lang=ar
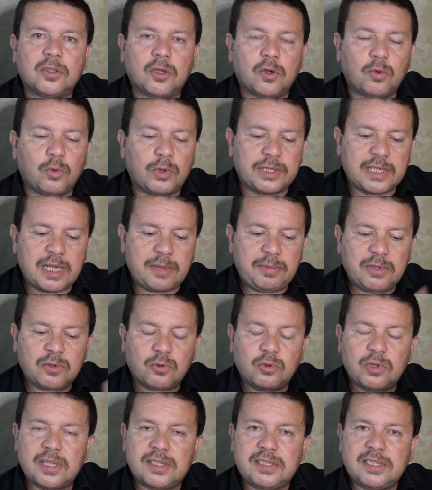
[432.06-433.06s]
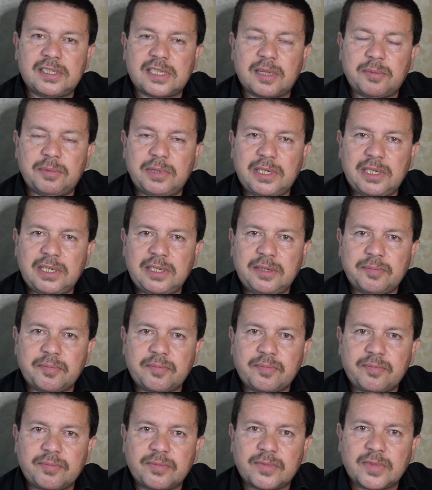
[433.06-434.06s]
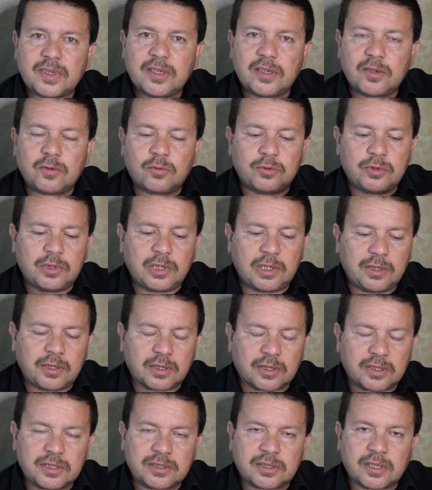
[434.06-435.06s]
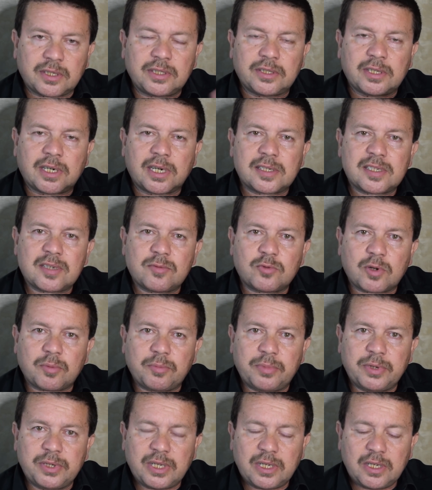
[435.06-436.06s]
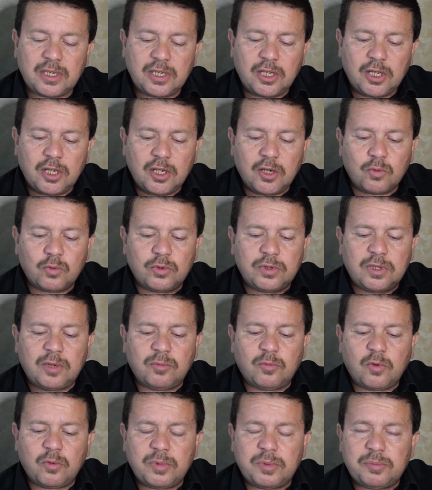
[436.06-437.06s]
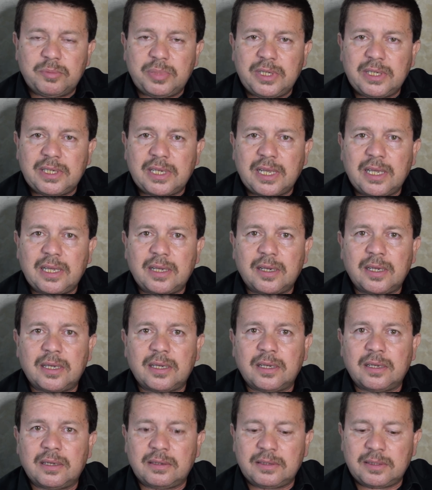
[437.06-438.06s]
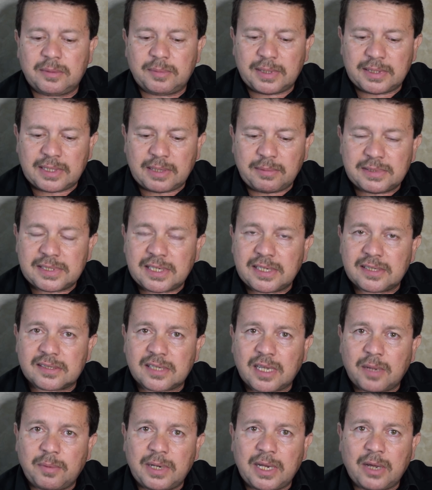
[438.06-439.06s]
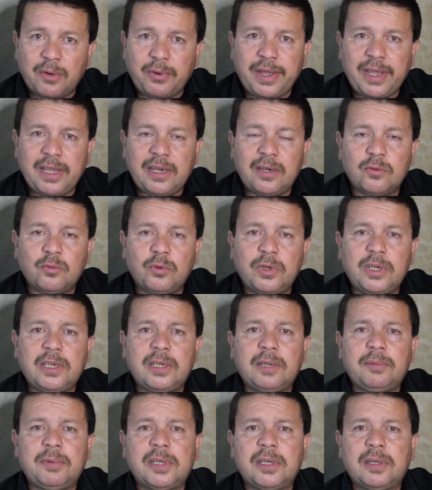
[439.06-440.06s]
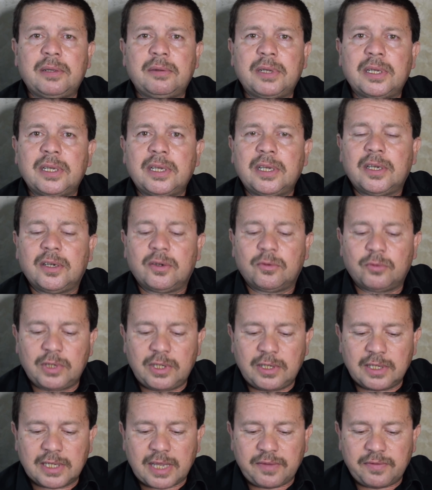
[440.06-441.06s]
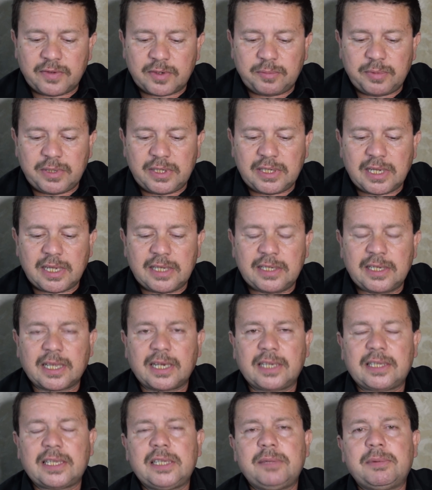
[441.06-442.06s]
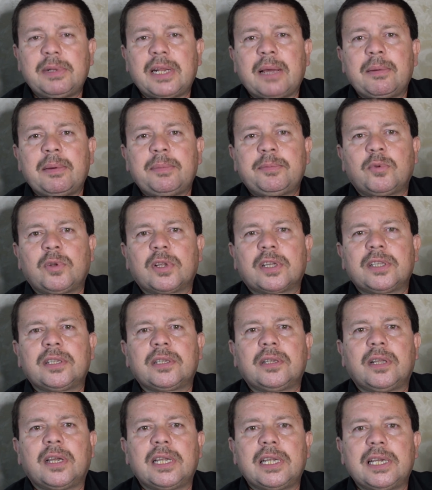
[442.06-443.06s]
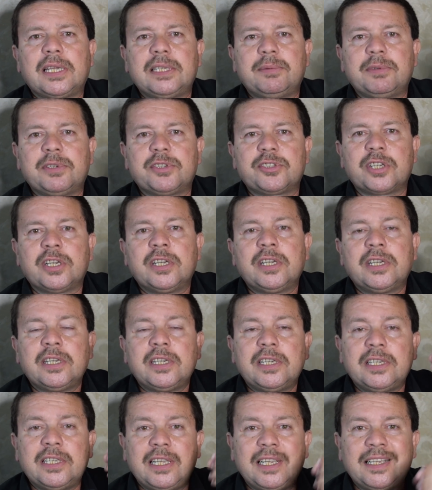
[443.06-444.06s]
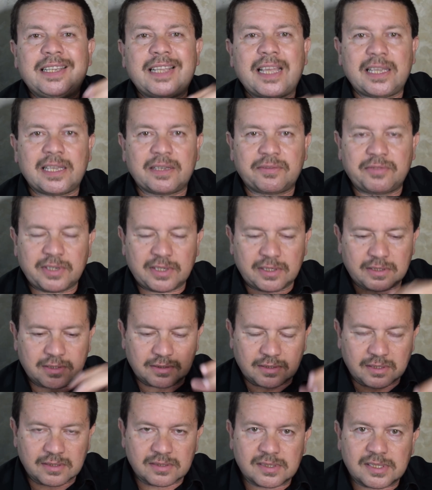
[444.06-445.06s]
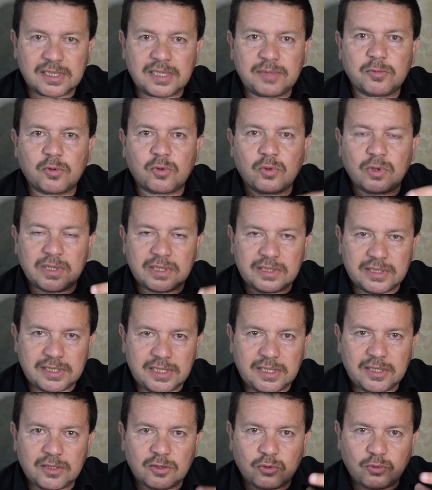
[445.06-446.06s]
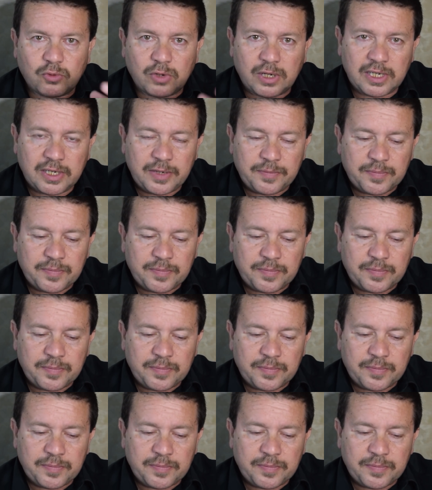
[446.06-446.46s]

هو النبي قل هذه سبيلي وان الطريق ده رسمه ربنا وان المؤمن بينا آه، يبقى ده زي الصحابه الاوائل واللي واللي كافر بينا انك لا تهدي من احببت ولكن الله يهدي من يشاء الهدايه فكره التنظيم هو الدين هو